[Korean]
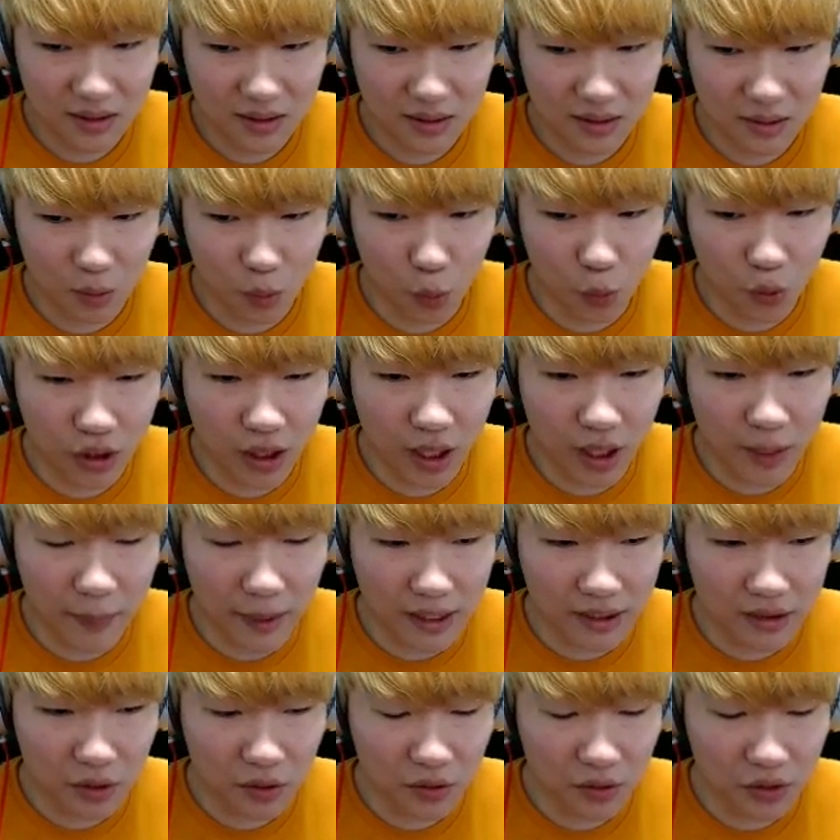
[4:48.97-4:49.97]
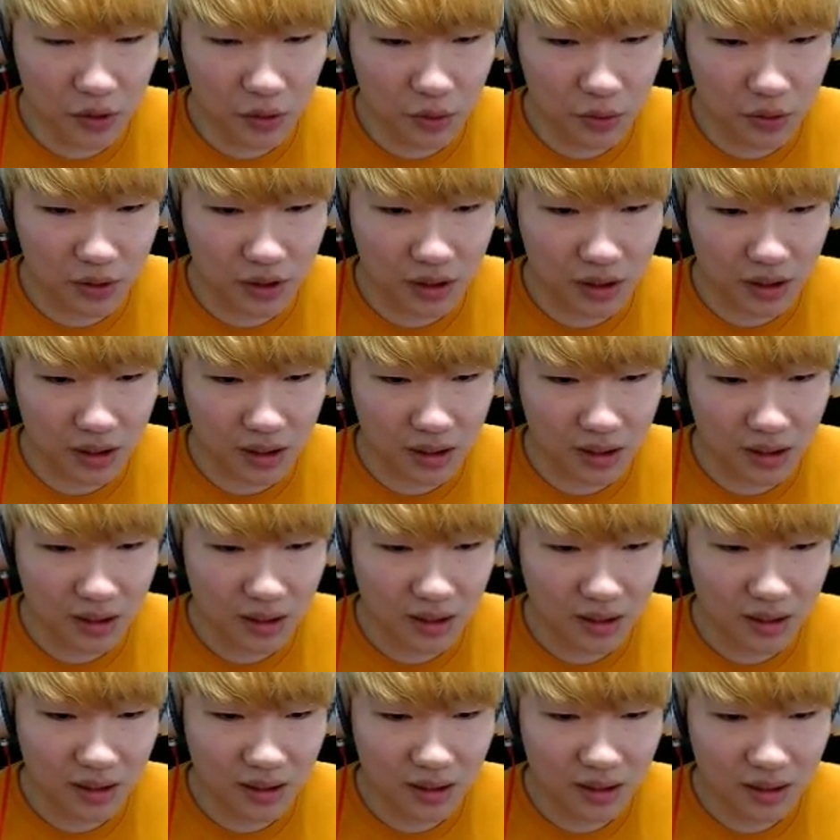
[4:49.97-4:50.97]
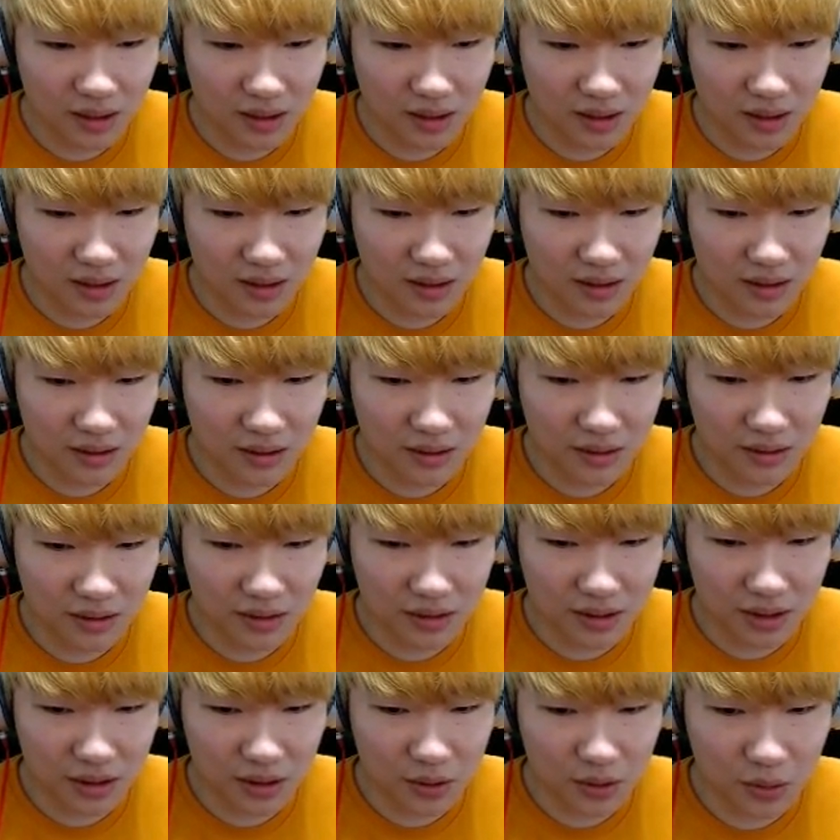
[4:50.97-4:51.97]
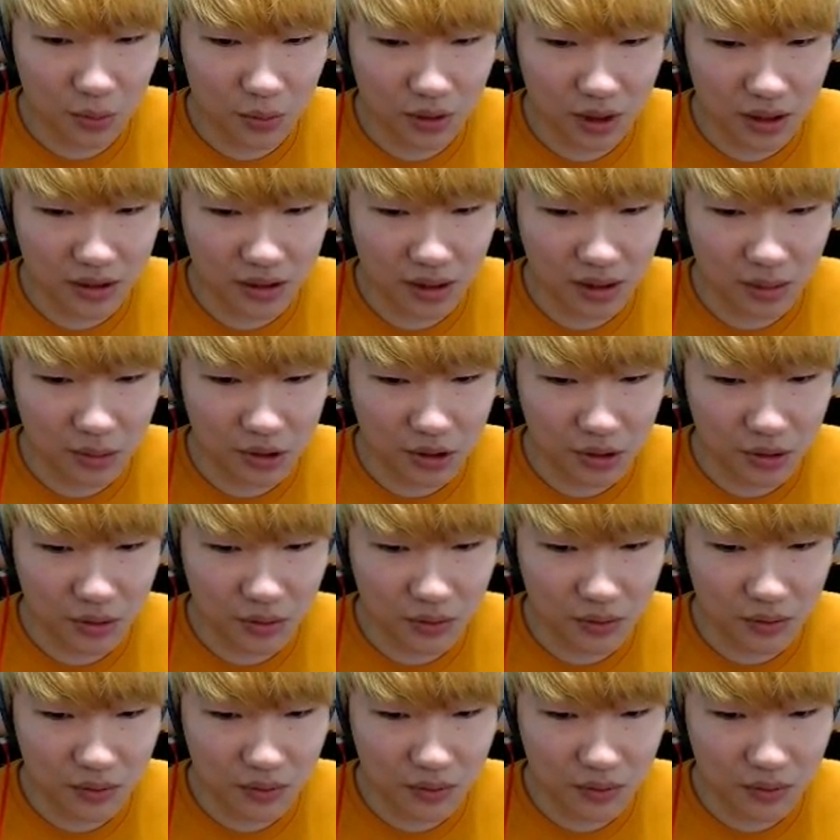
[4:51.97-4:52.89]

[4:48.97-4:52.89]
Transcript: 오케이 발전기어 넣었다 굉장히 좋은 아이템이죠